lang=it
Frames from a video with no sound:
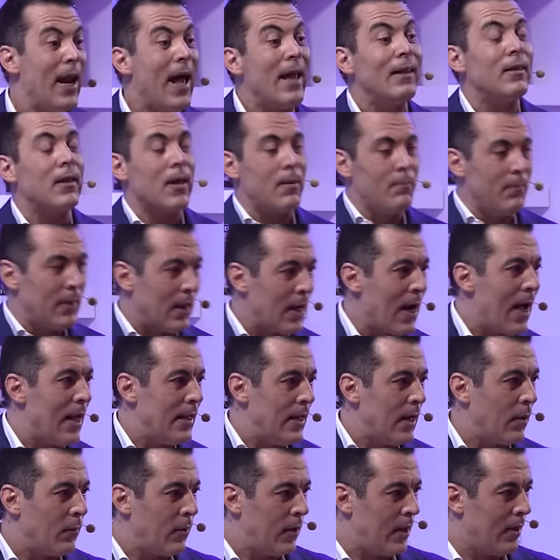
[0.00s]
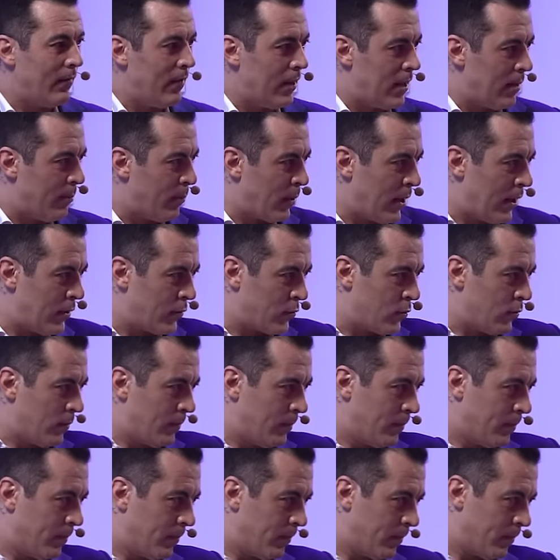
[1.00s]
l'altra ammiraglia, quindi avete preso
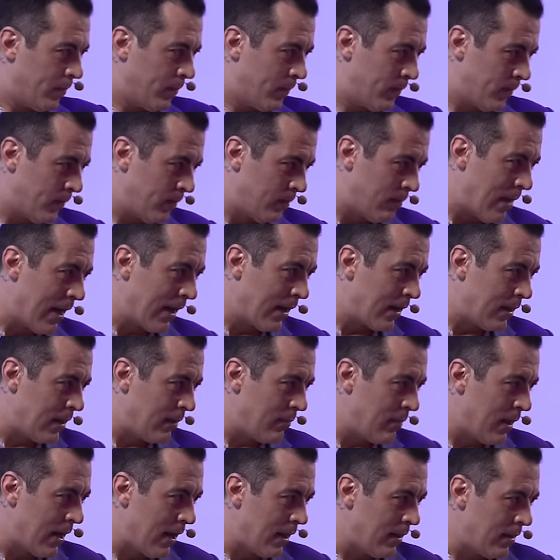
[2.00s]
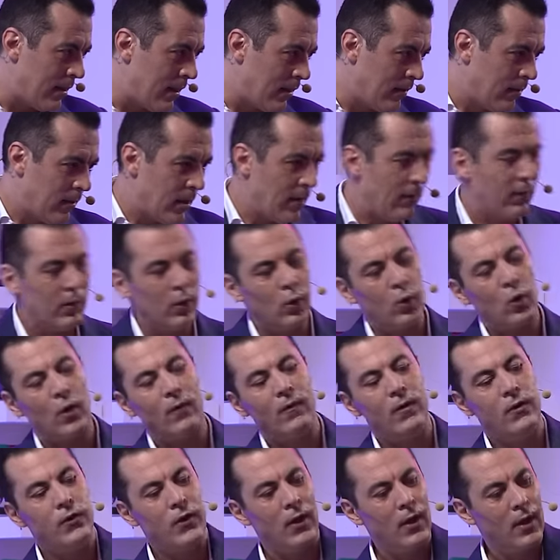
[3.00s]
marketing merenda e venditore
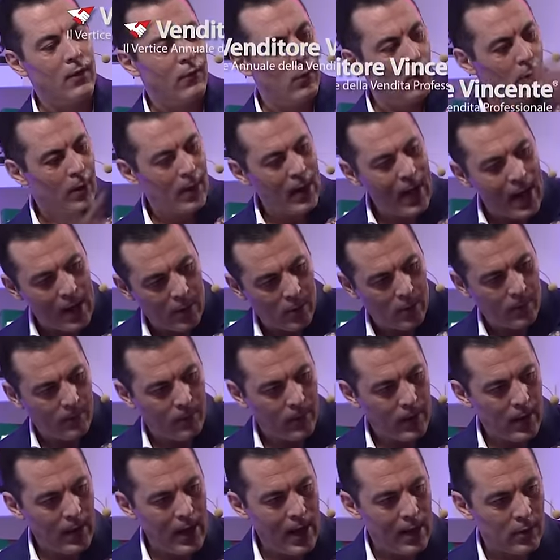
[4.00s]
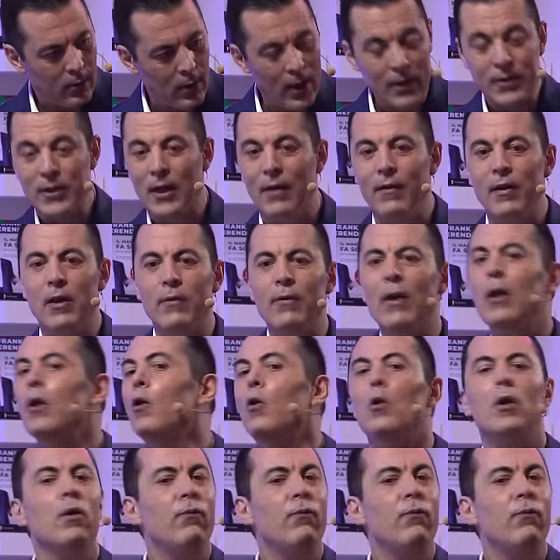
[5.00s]
vincente ve lo regalo è là e se l'avete fatto lo